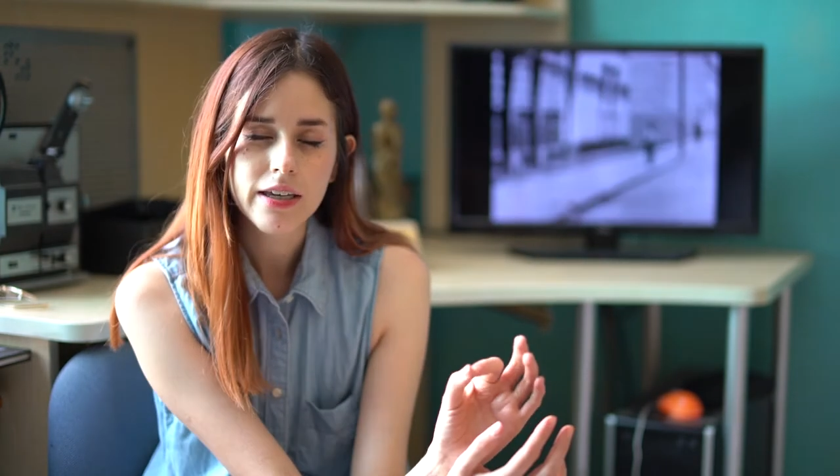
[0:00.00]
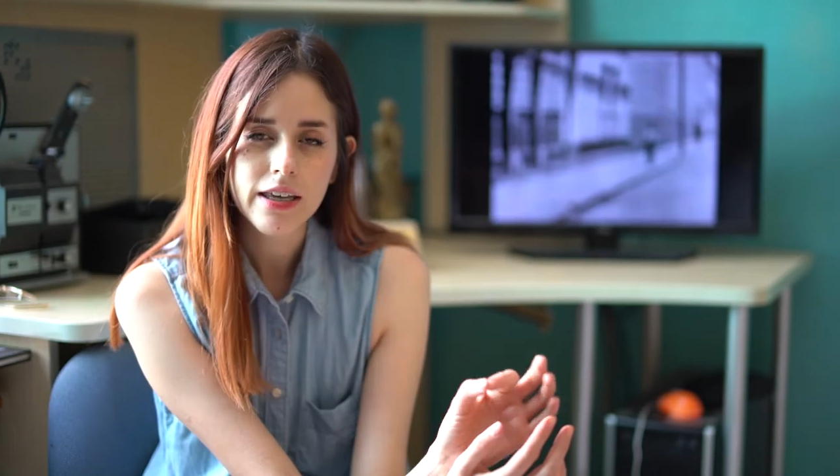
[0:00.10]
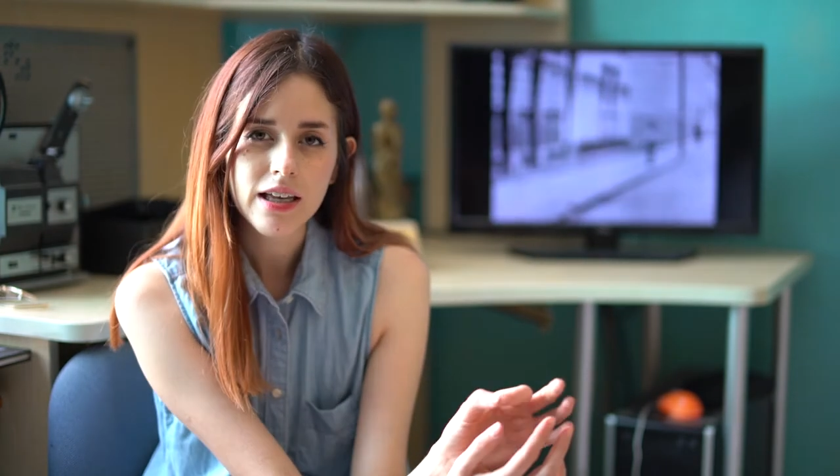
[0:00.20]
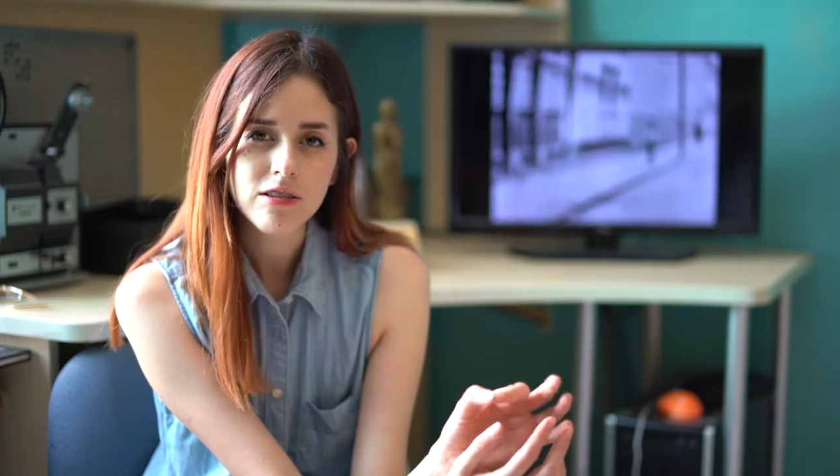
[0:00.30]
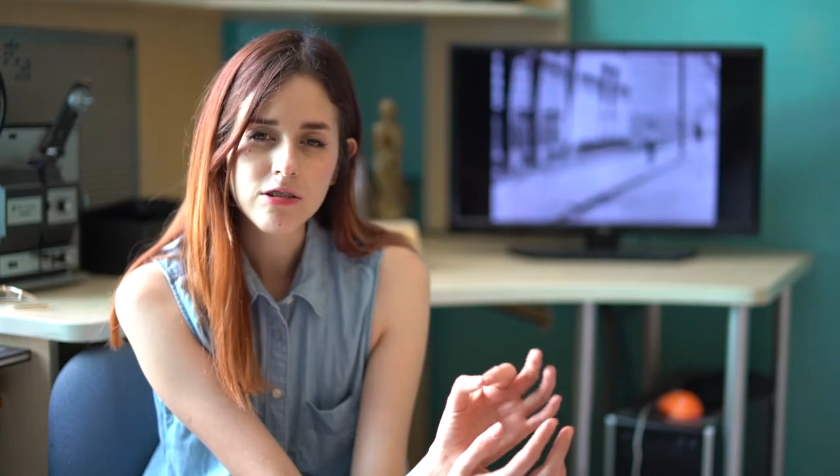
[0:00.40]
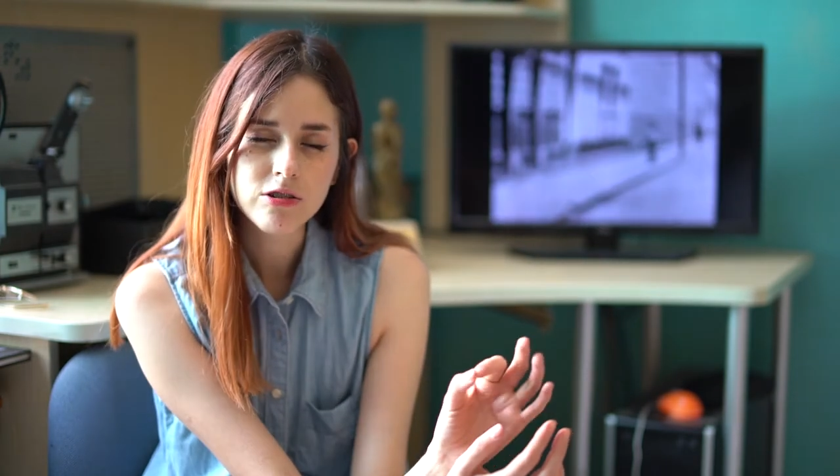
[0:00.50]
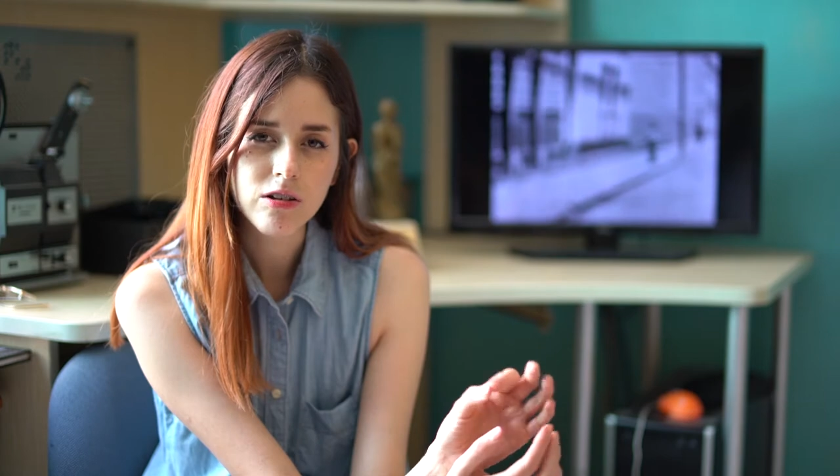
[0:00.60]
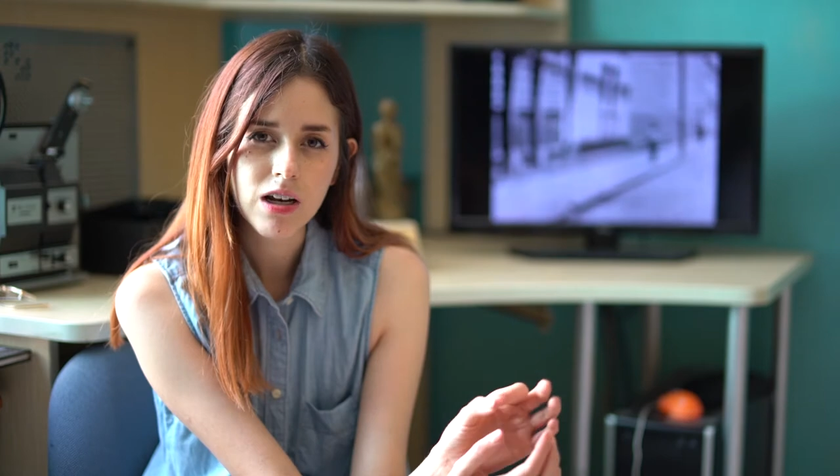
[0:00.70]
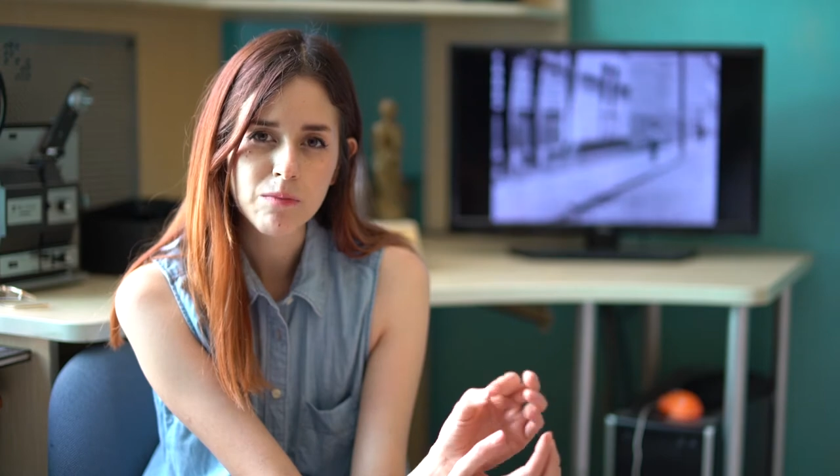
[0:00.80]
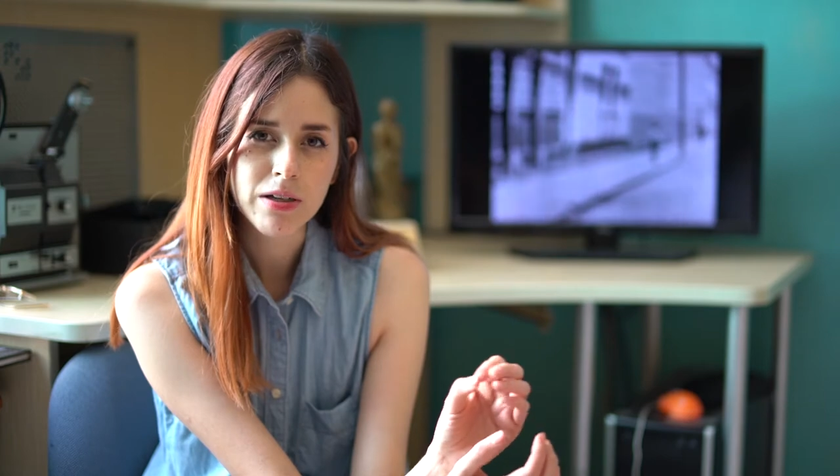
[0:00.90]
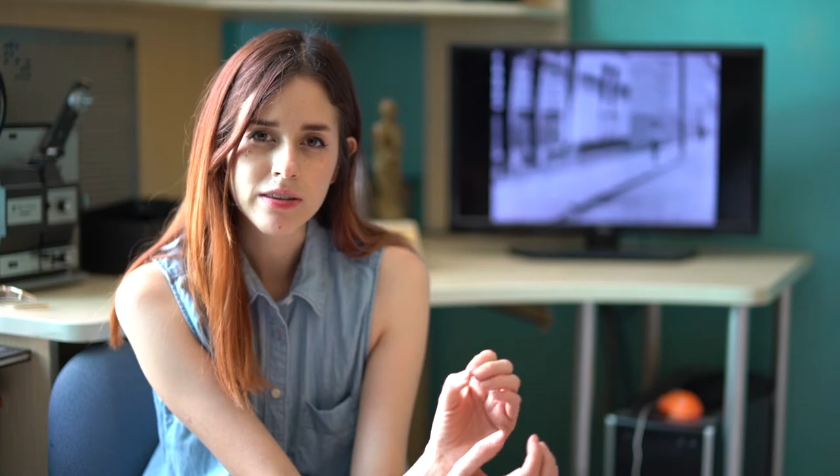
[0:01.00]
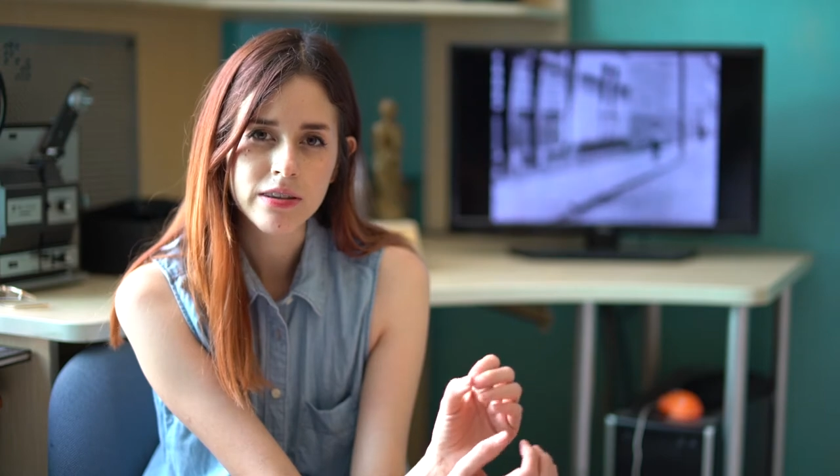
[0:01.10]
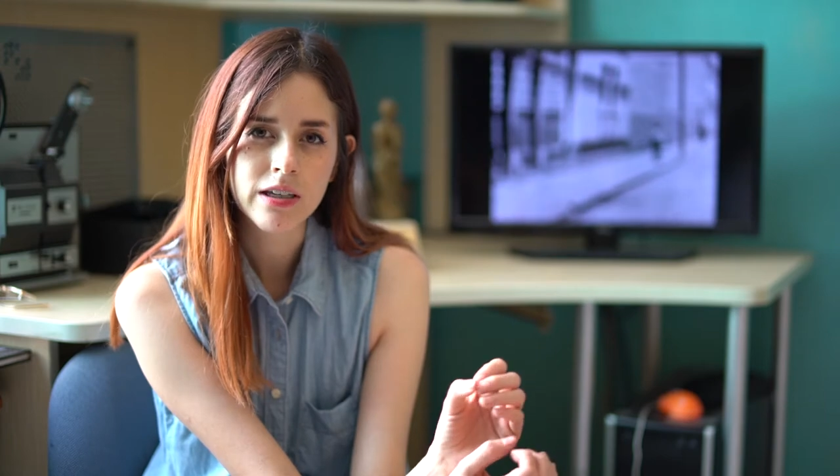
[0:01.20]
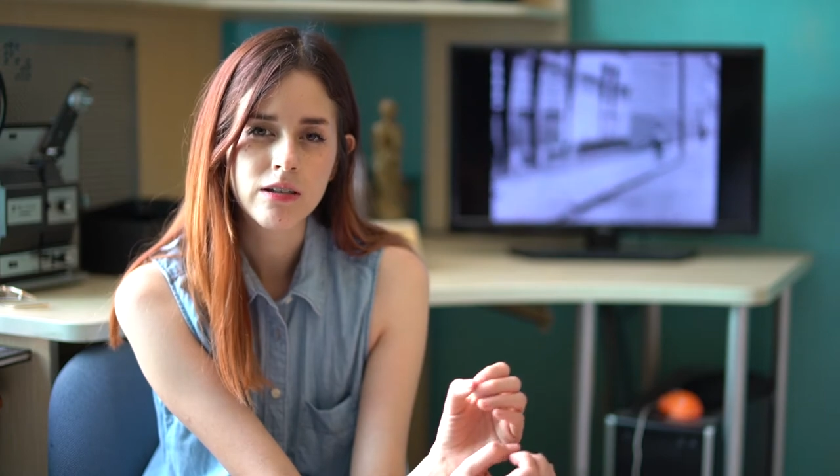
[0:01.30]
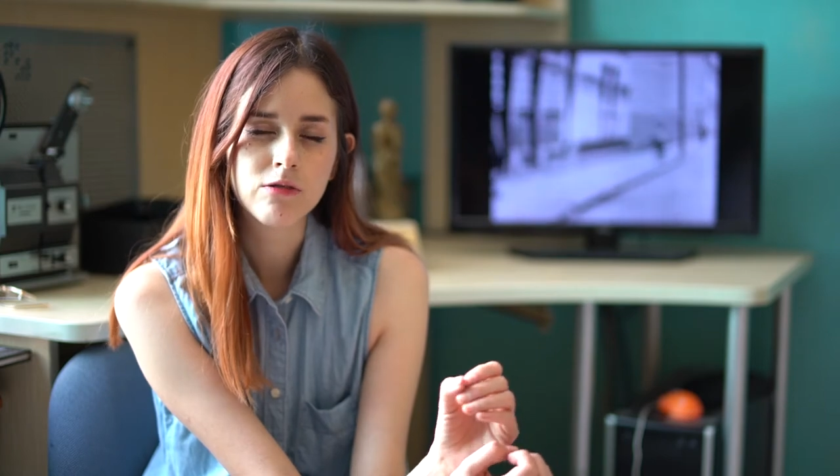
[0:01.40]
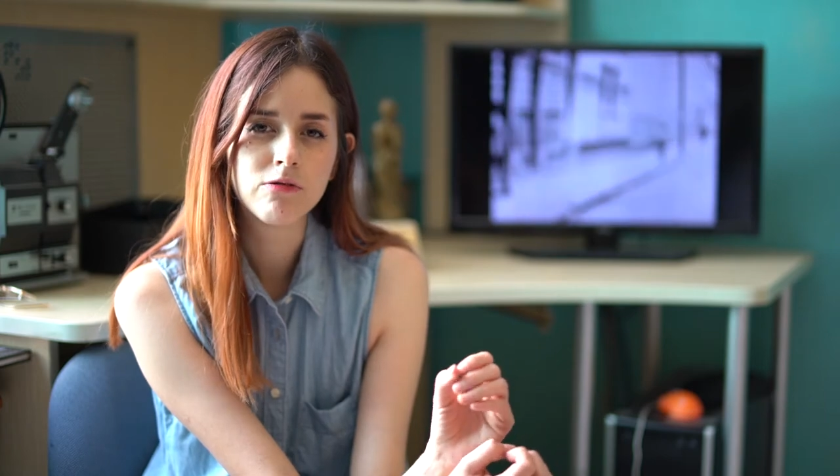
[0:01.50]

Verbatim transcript: quedando solamente